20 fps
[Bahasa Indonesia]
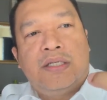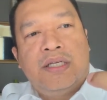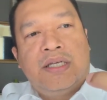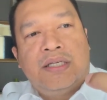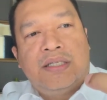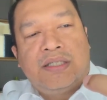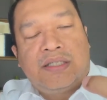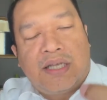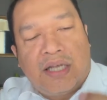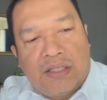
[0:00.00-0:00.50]

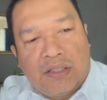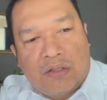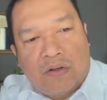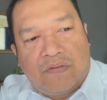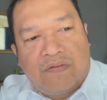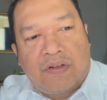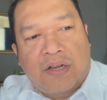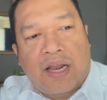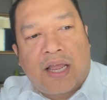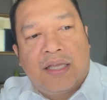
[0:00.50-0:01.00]
sense
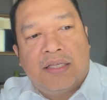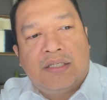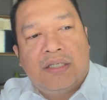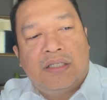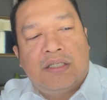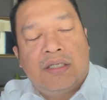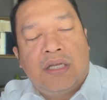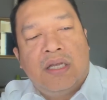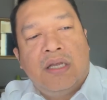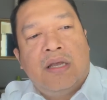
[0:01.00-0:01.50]
of
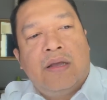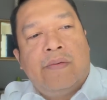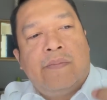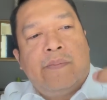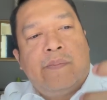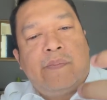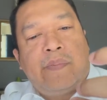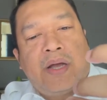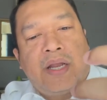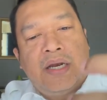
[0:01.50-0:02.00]
crisis
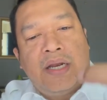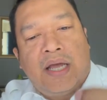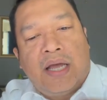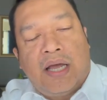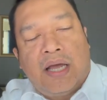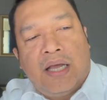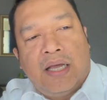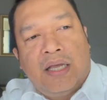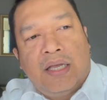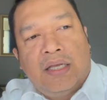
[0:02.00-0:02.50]

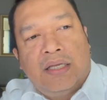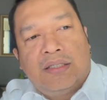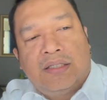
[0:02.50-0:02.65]
pada